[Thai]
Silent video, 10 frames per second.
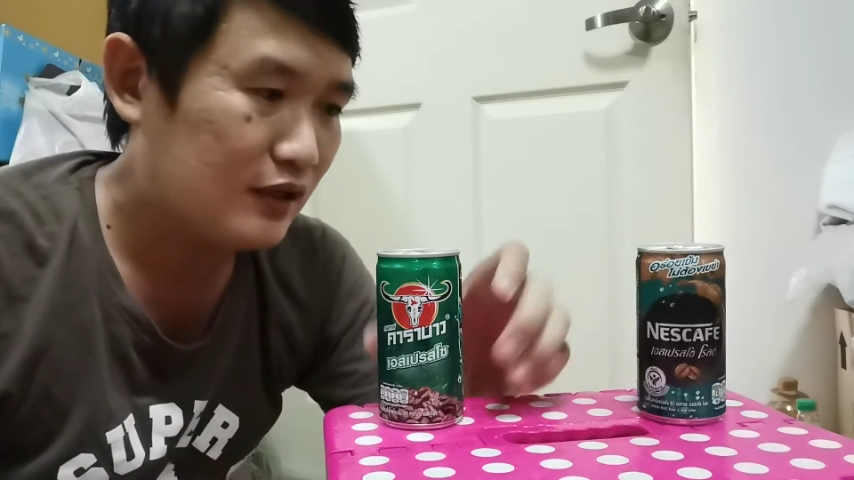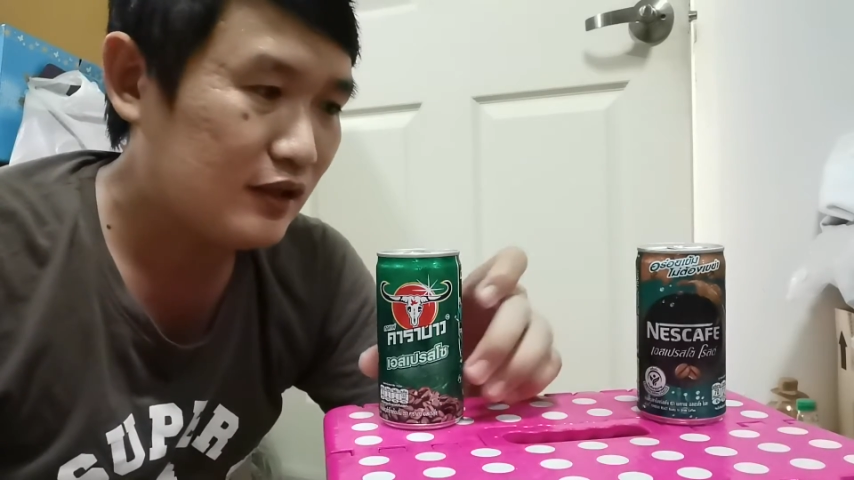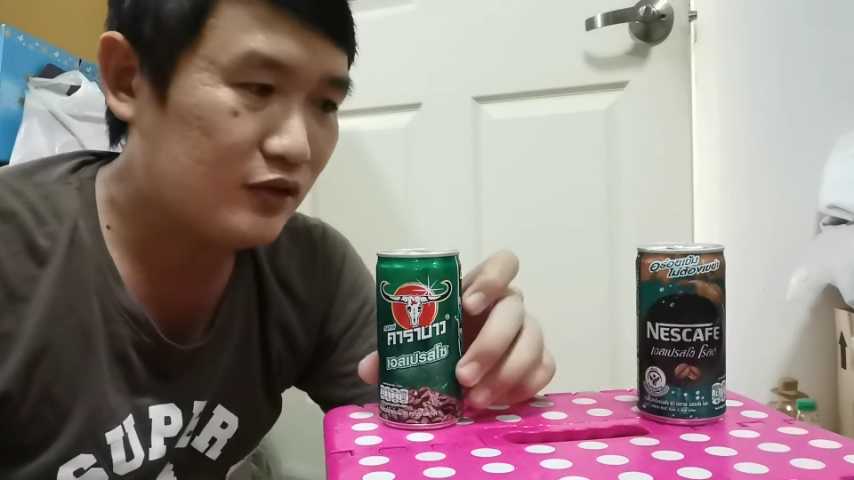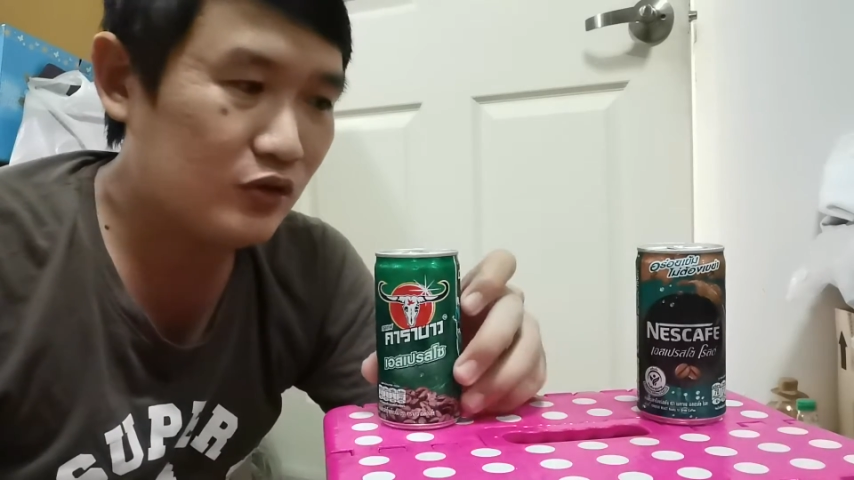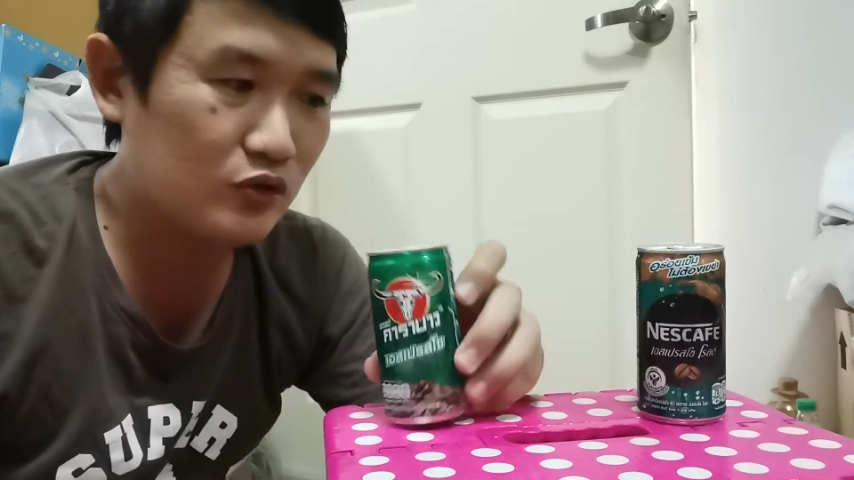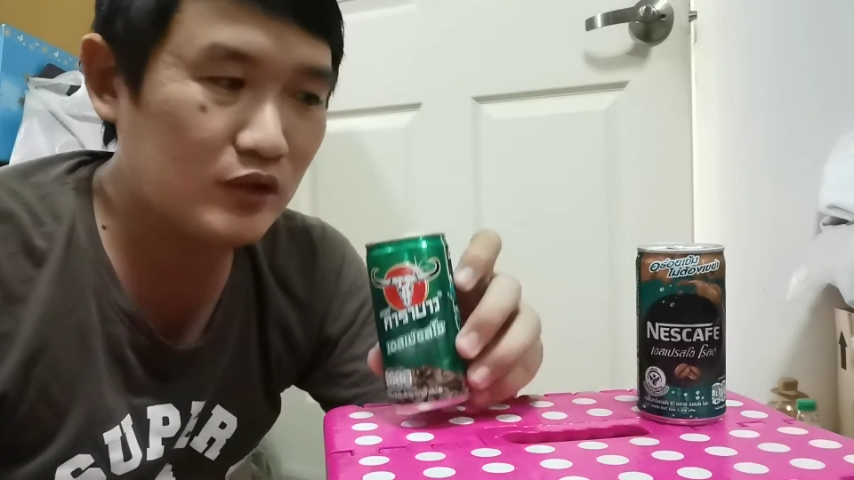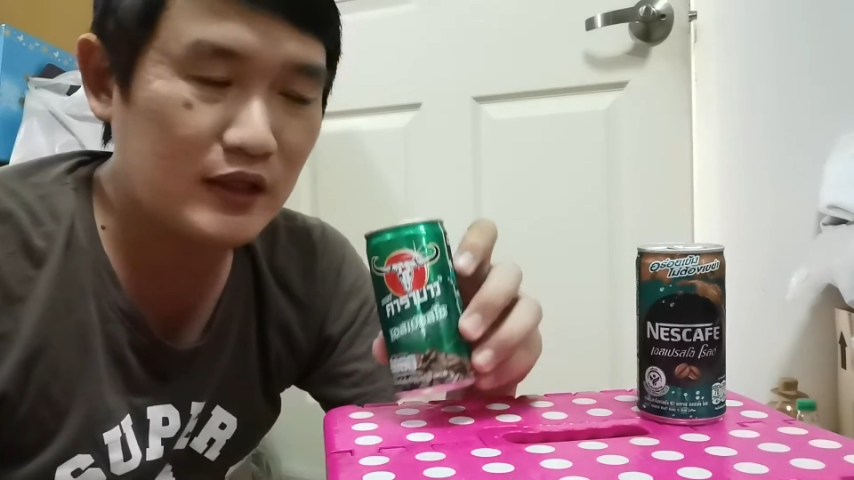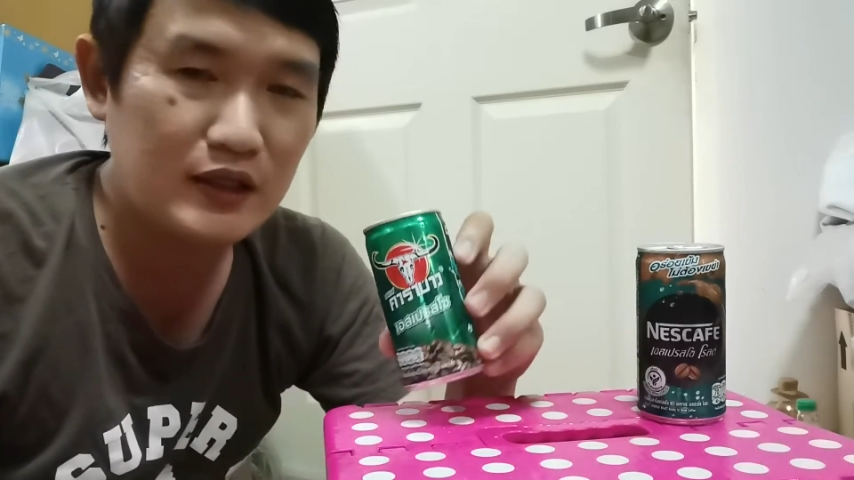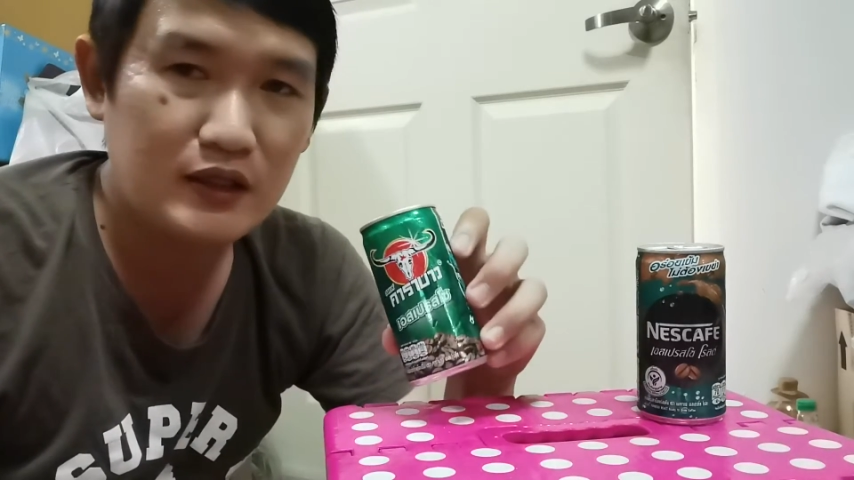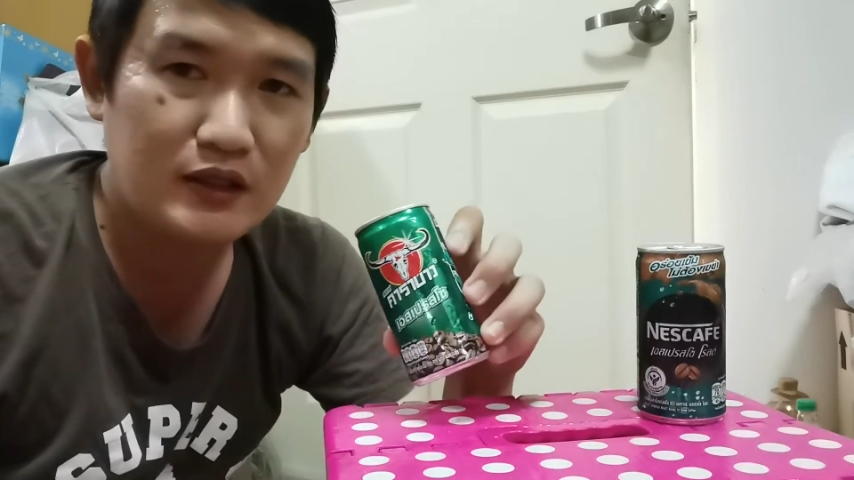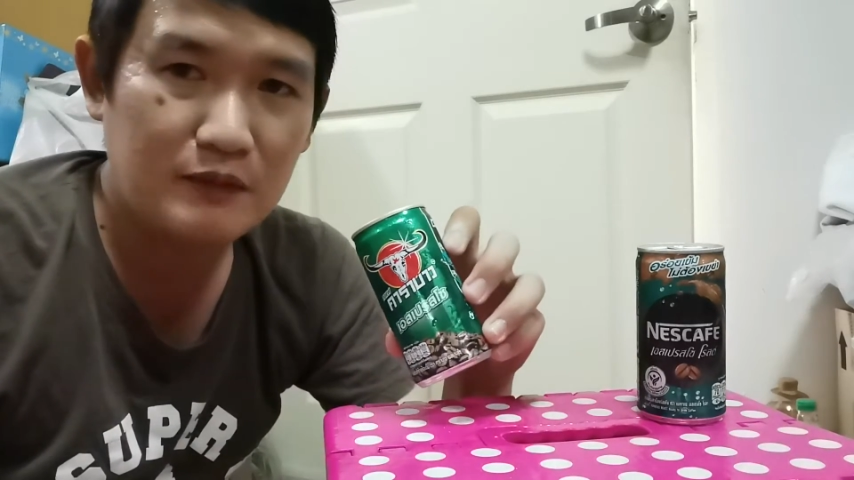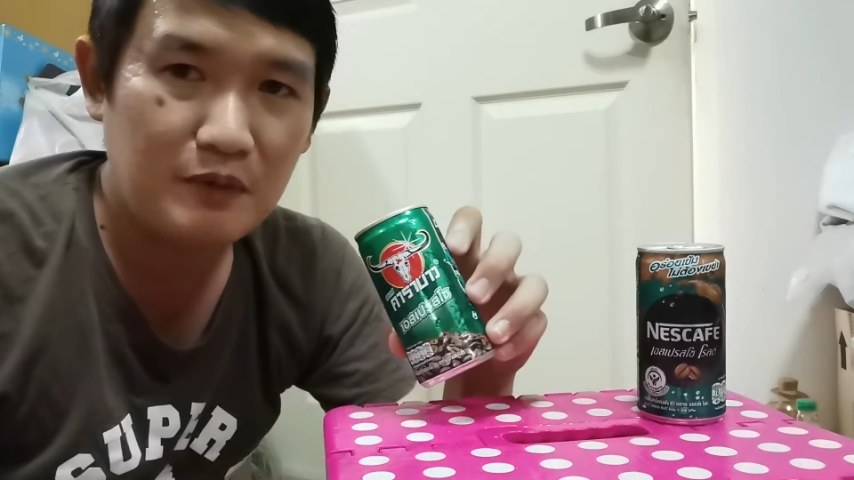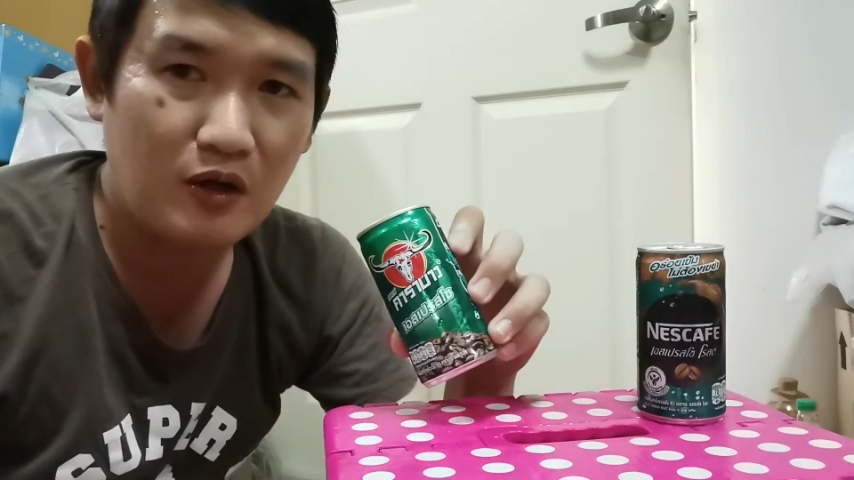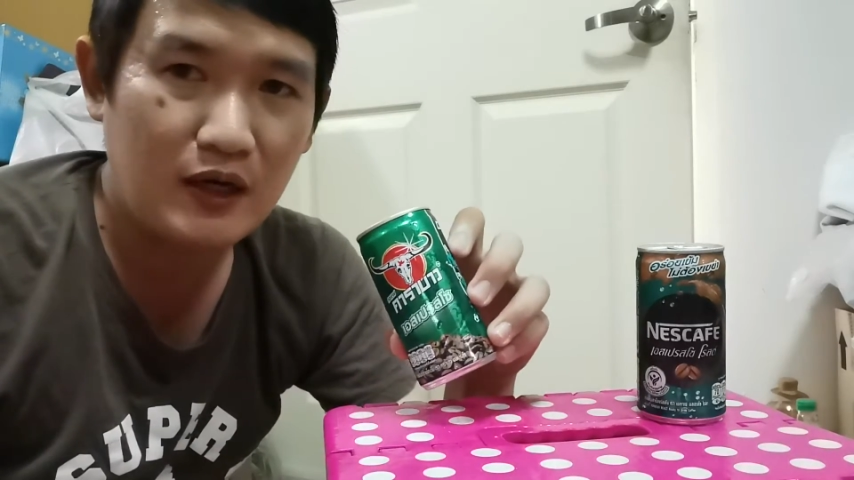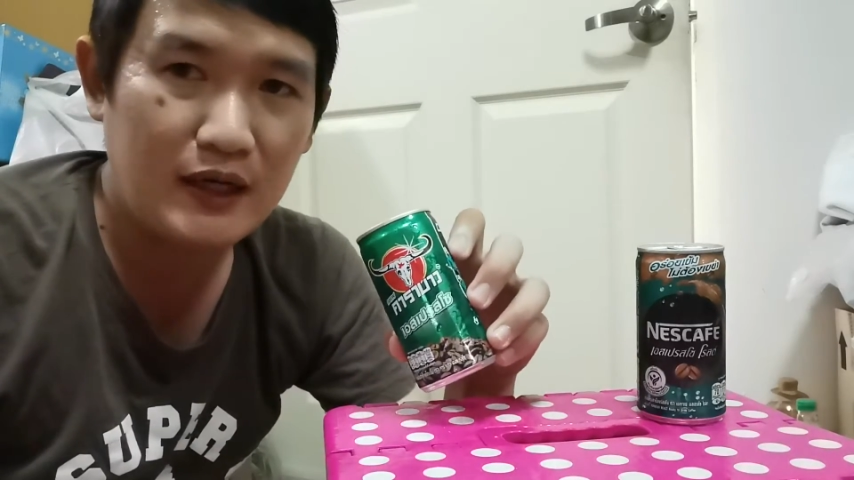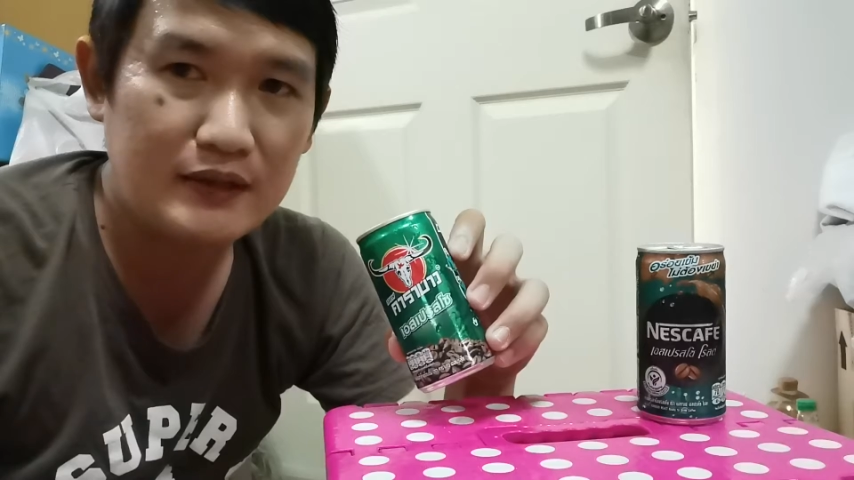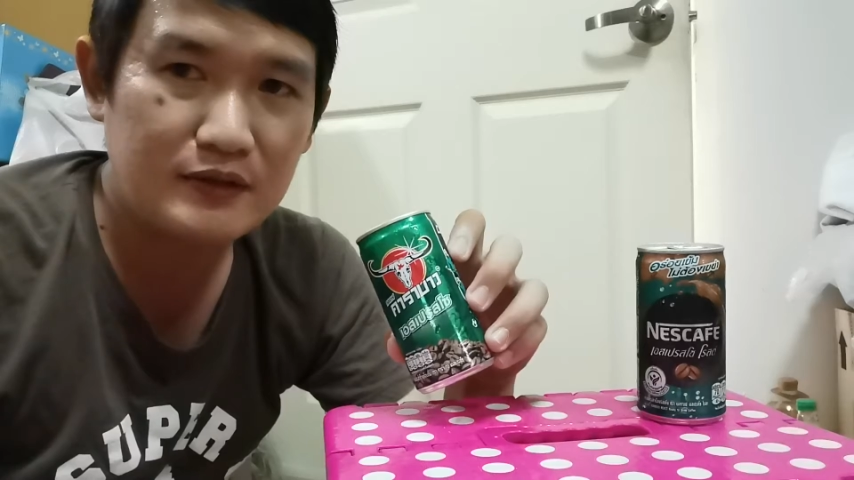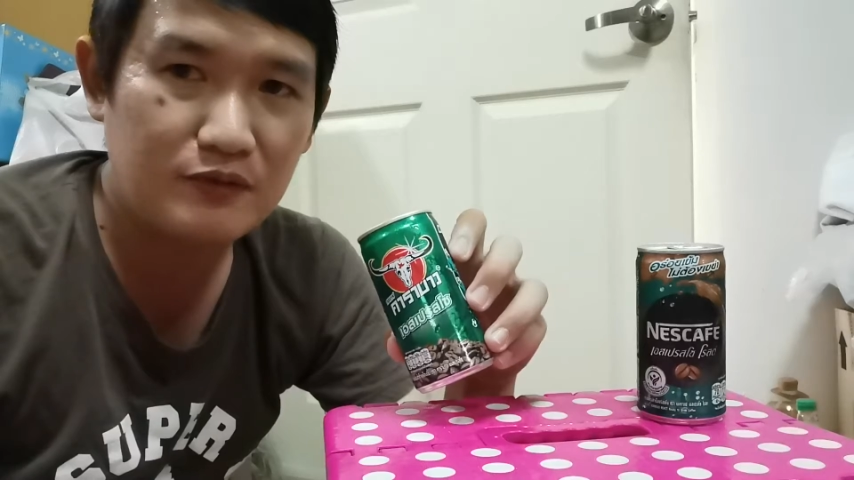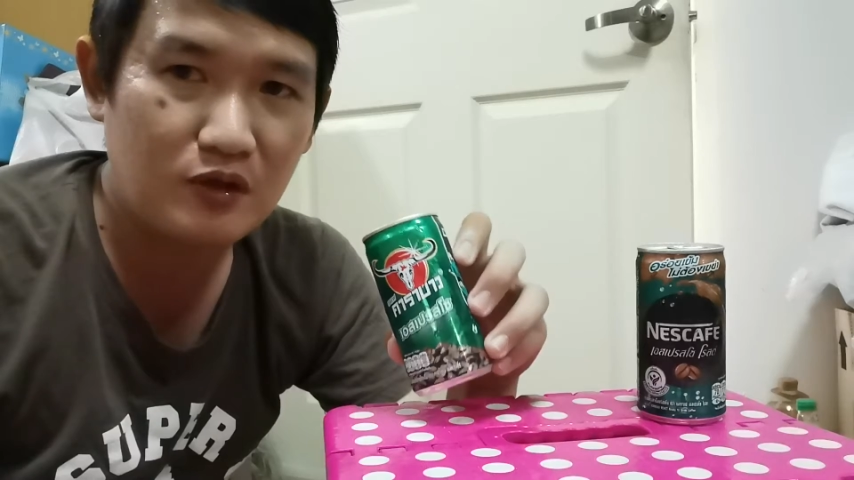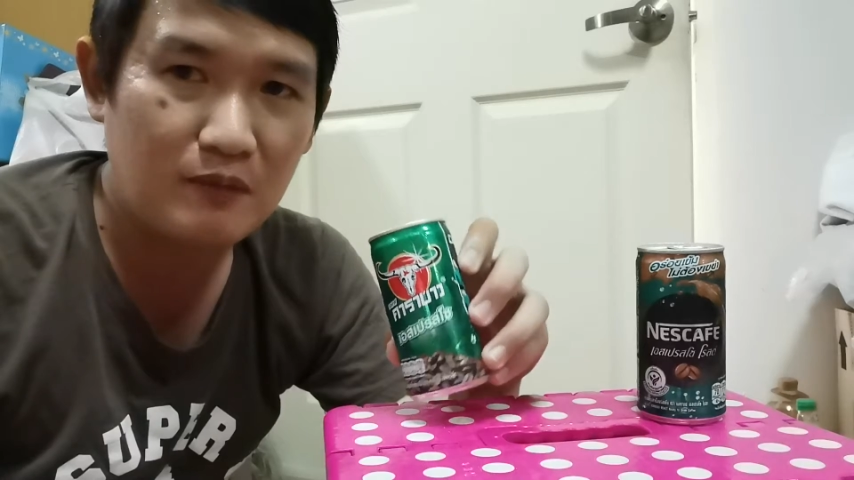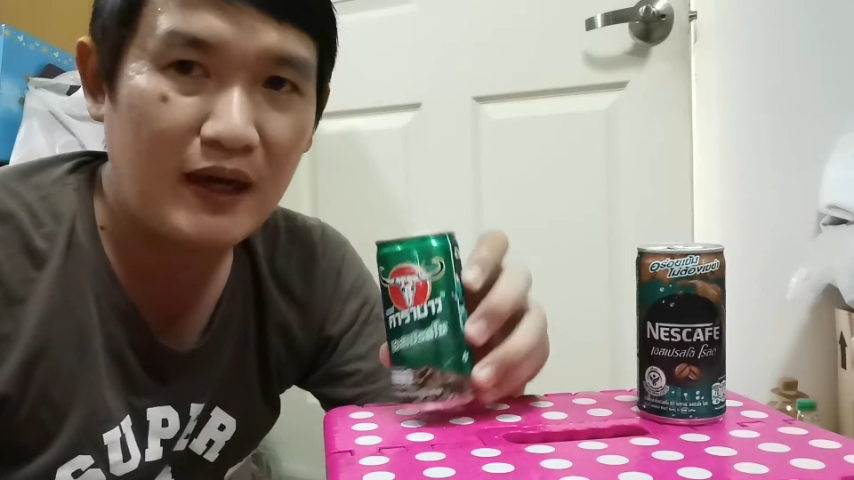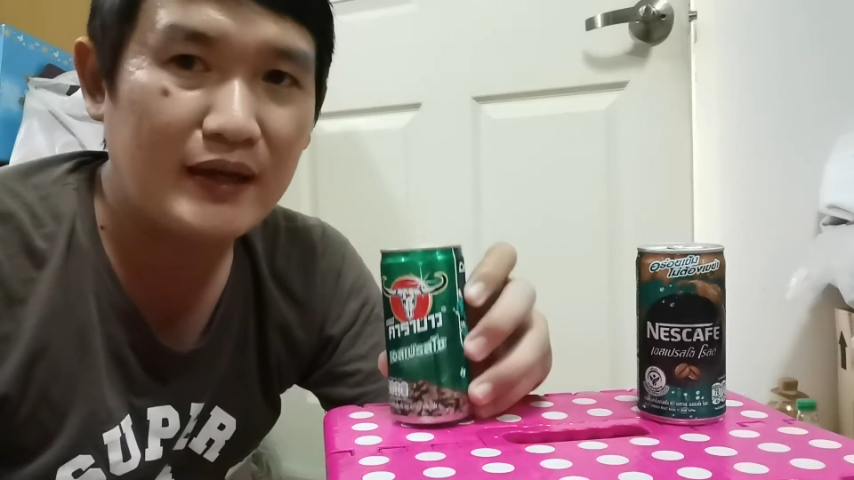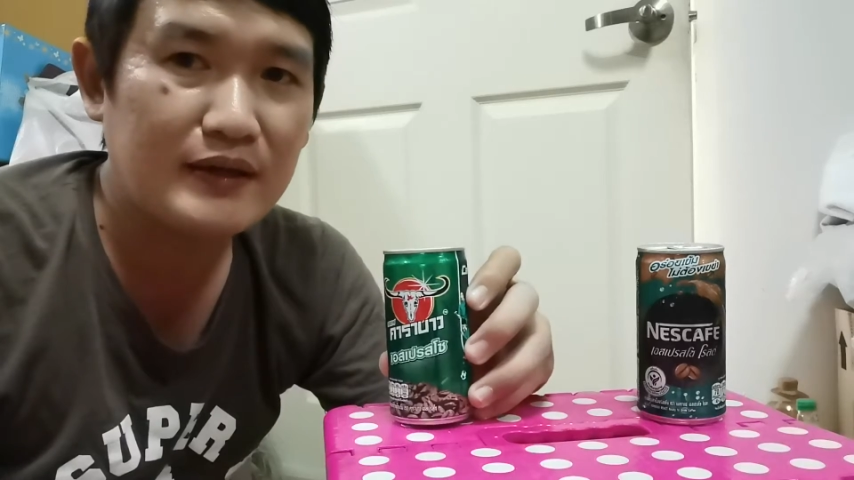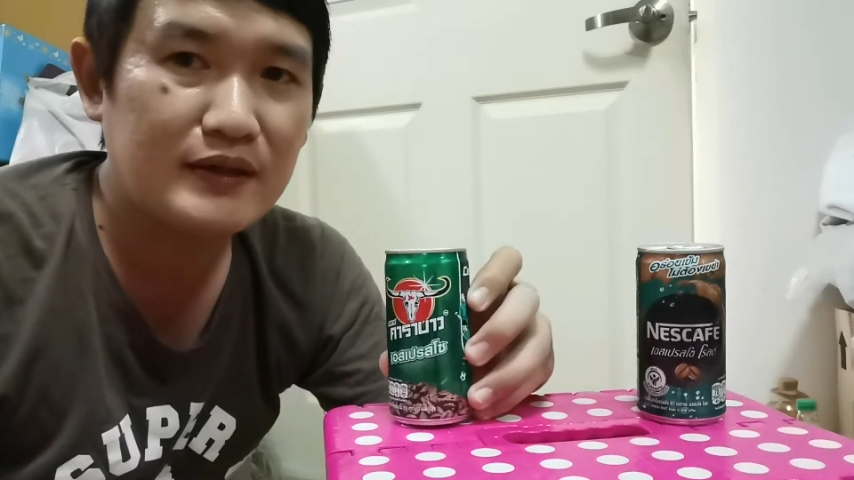ในส่วนตัวนี้กระป๋องละ 12 บาท